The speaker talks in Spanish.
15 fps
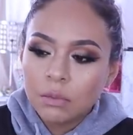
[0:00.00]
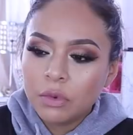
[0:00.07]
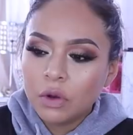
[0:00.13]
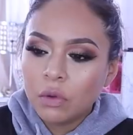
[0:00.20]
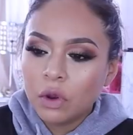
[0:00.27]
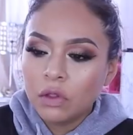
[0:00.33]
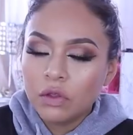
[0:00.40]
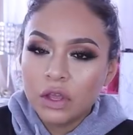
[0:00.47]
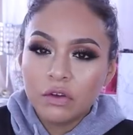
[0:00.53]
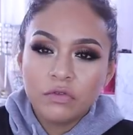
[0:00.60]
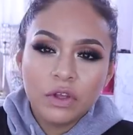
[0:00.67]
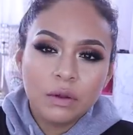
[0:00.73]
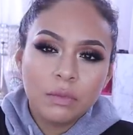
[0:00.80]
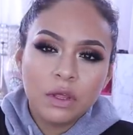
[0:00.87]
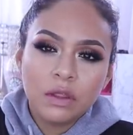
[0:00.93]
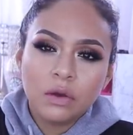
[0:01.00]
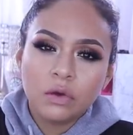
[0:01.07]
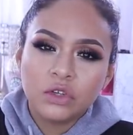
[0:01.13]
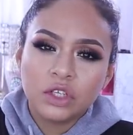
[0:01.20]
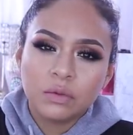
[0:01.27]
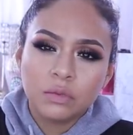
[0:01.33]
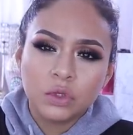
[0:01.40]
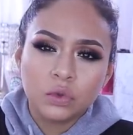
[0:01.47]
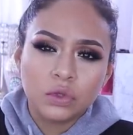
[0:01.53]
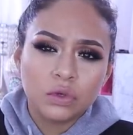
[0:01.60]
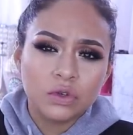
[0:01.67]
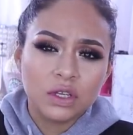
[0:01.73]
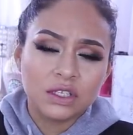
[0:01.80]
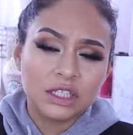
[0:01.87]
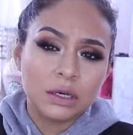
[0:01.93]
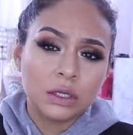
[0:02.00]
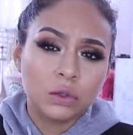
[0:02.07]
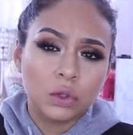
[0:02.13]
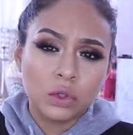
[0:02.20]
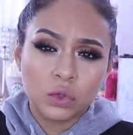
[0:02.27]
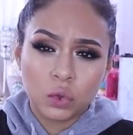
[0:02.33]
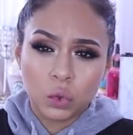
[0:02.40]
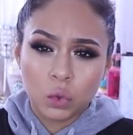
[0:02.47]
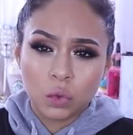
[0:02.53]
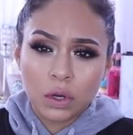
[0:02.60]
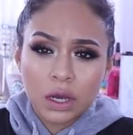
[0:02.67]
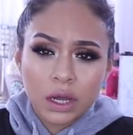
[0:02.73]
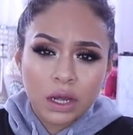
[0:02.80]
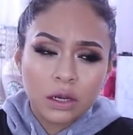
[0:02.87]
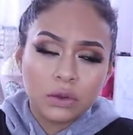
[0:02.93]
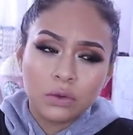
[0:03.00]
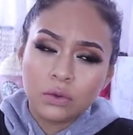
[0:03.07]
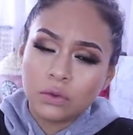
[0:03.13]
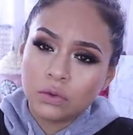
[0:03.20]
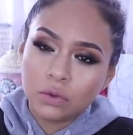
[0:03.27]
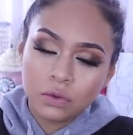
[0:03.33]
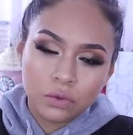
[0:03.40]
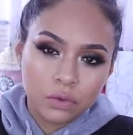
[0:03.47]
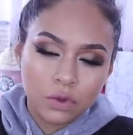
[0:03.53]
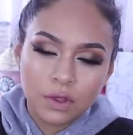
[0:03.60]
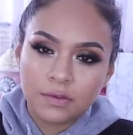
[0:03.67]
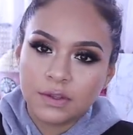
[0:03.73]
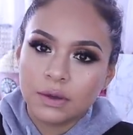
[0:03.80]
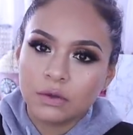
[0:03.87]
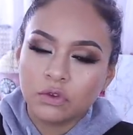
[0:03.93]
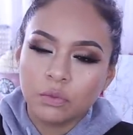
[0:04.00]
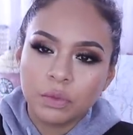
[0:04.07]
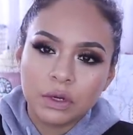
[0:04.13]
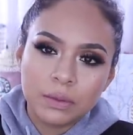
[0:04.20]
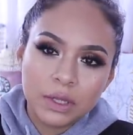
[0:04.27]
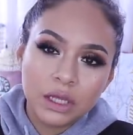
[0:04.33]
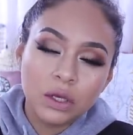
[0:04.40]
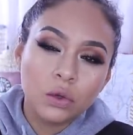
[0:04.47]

Pero cuando ya fui al médico, ya mi útero ya estaba todo en su lugar, todo, ya estaba súper bien.